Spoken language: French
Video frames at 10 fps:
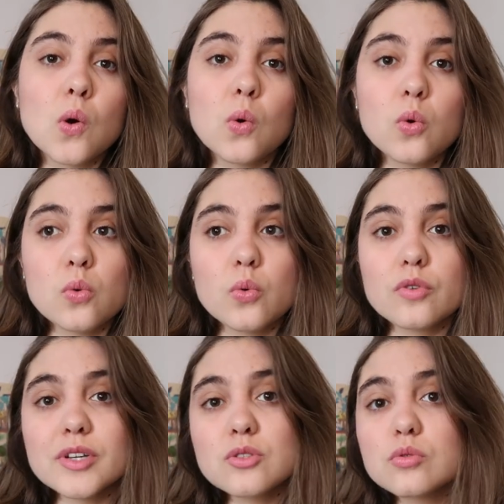
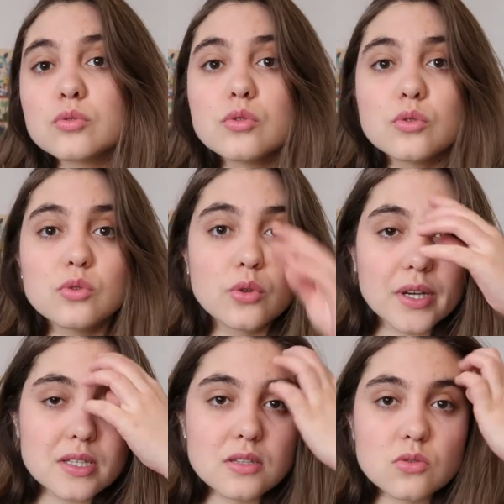en fait, euh, le,
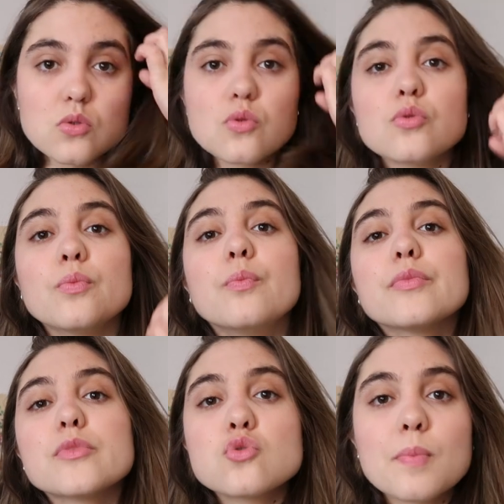récit
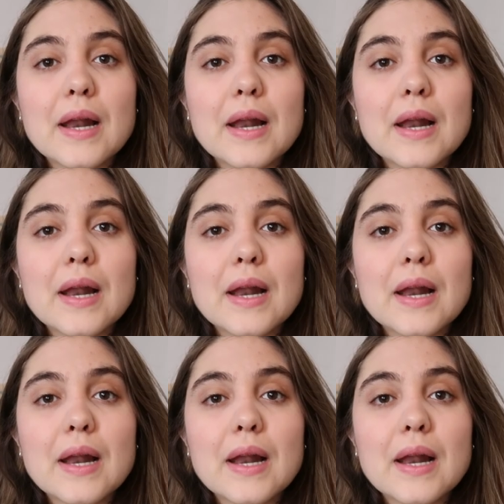se,